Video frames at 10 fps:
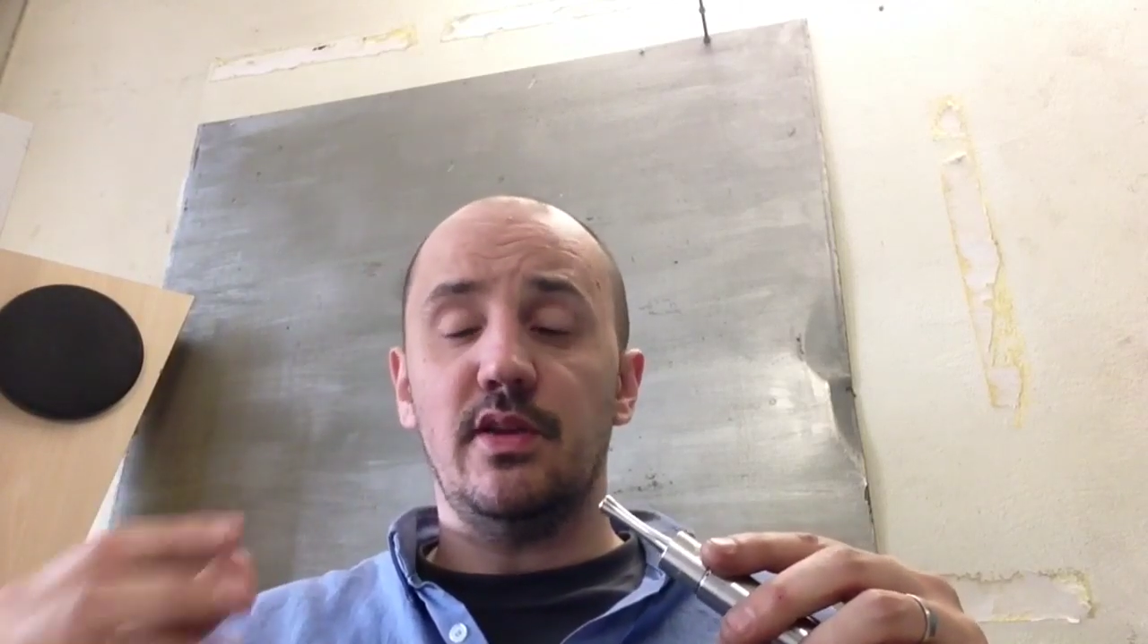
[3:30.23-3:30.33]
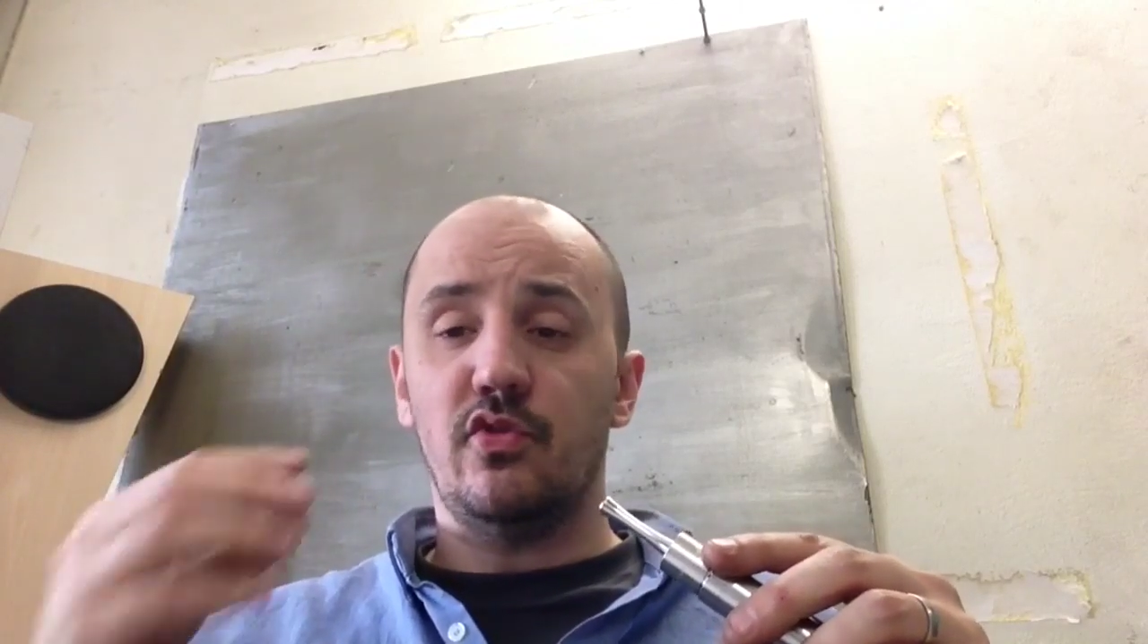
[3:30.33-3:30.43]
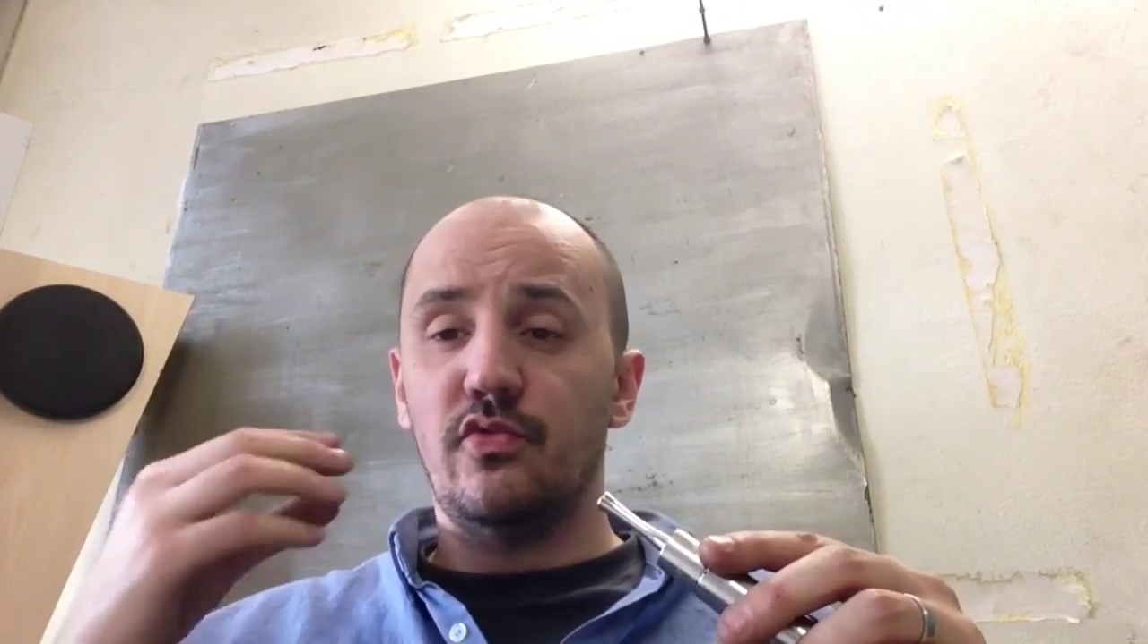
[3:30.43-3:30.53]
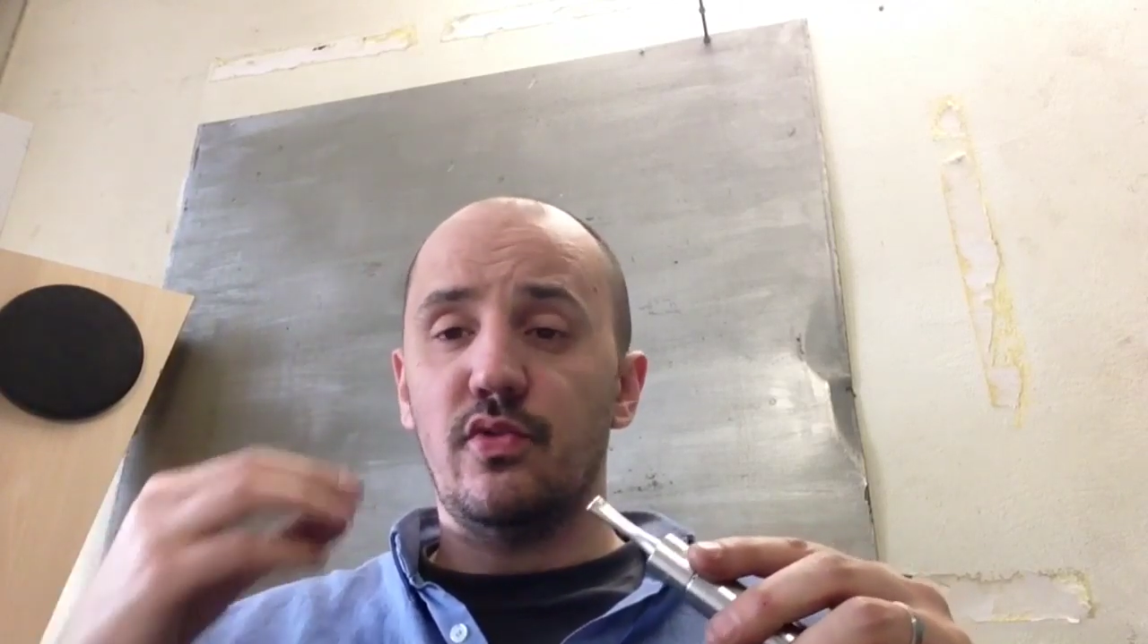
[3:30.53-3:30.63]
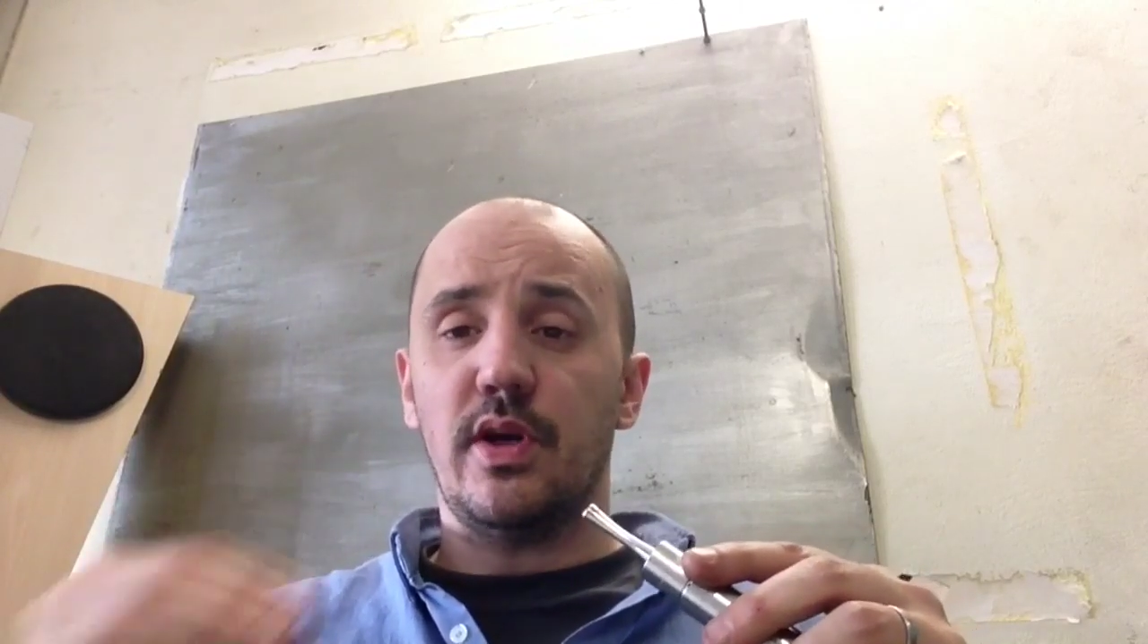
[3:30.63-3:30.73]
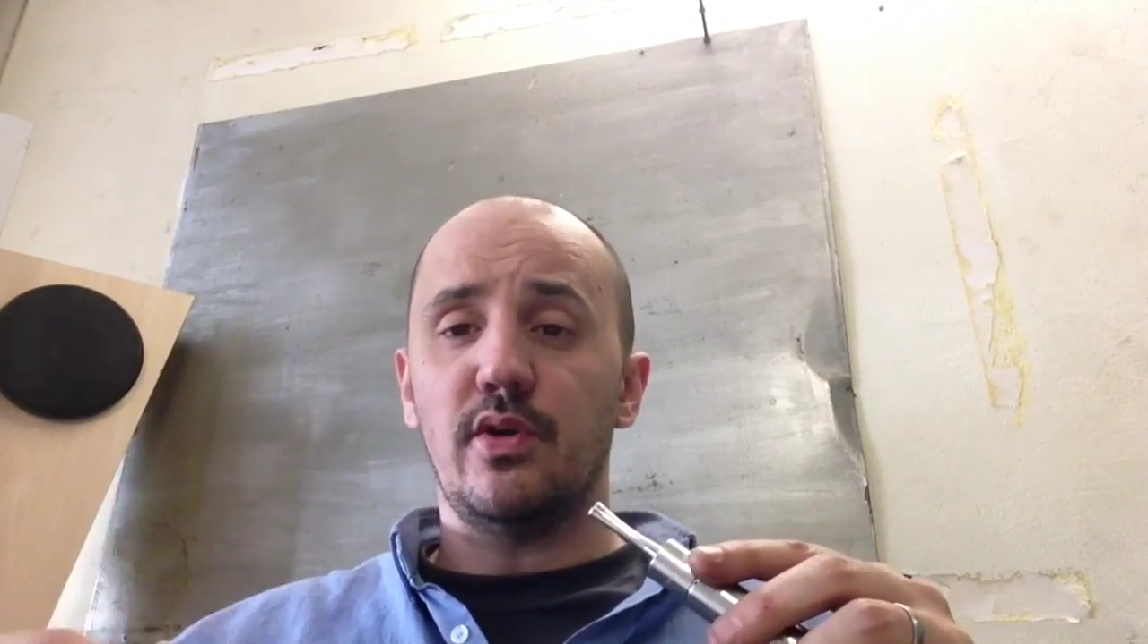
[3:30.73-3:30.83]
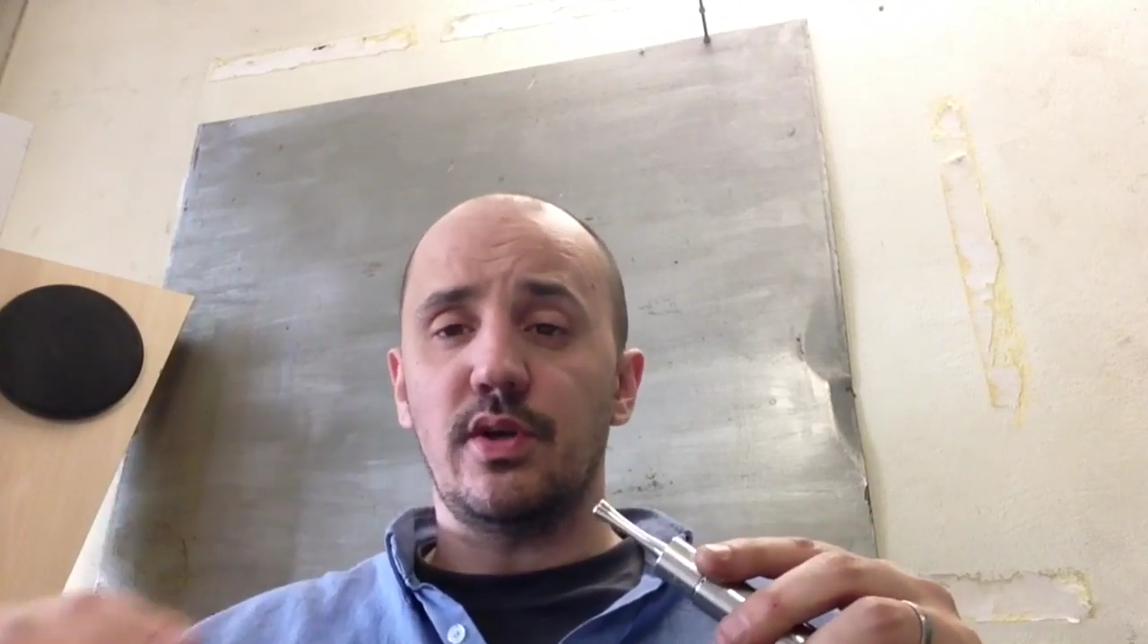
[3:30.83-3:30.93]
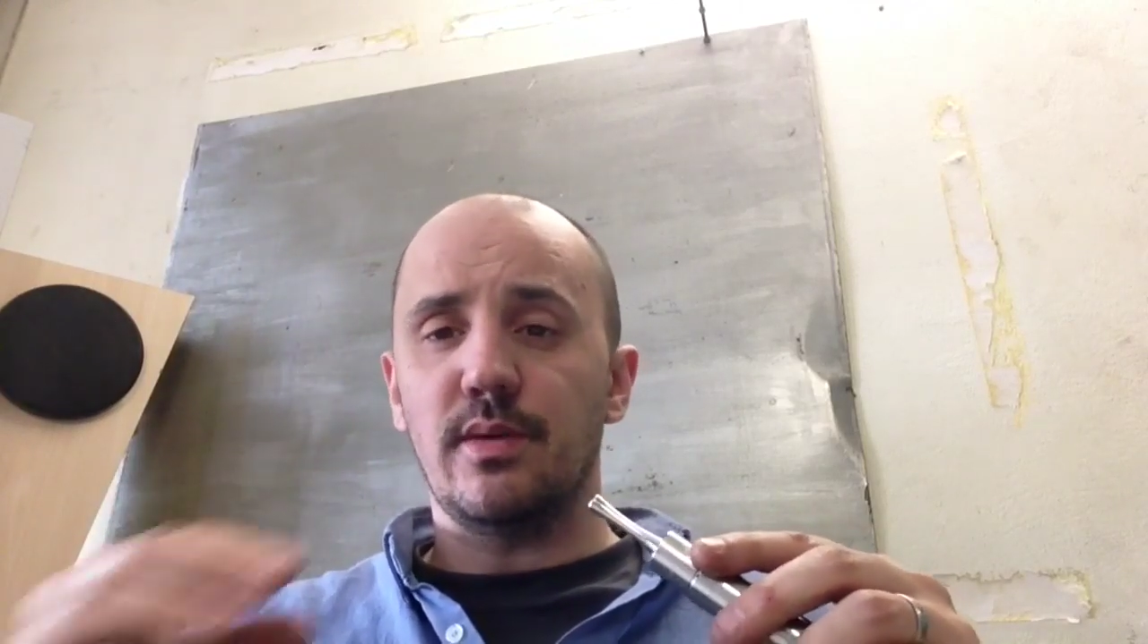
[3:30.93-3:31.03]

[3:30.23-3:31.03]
de ce fruit à coque,